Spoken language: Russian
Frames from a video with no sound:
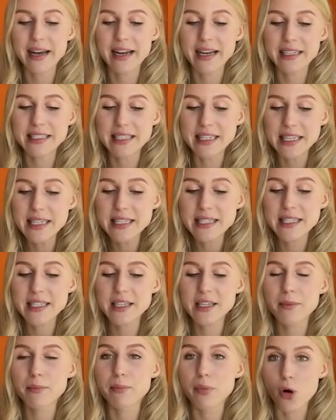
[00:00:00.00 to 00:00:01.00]

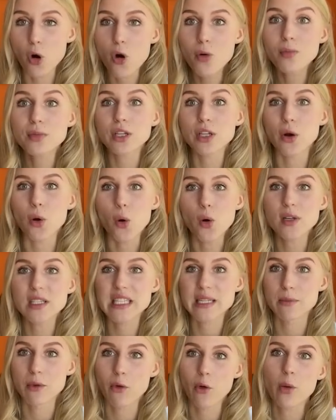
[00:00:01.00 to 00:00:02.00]
характеристики промпты от
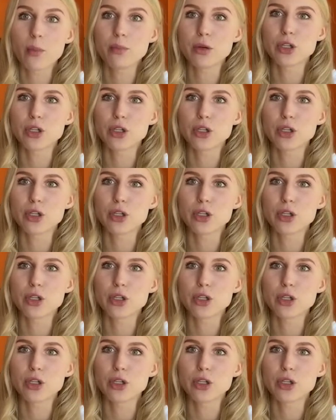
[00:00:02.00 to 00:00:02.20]
самого